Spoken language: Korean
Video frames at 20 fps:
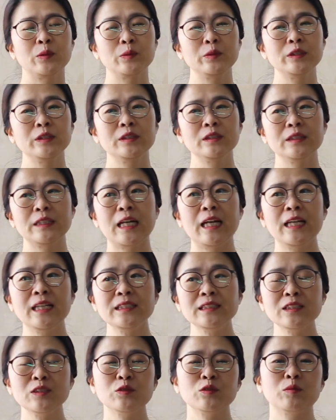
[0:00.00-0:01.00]
오늘은
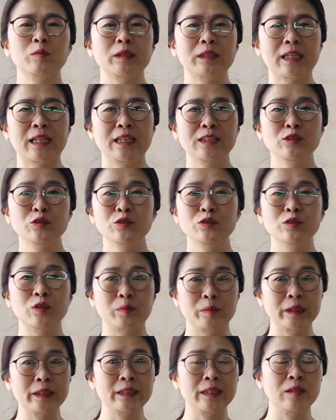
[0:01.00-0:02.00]
하얀색으로만 다 할 수는 없기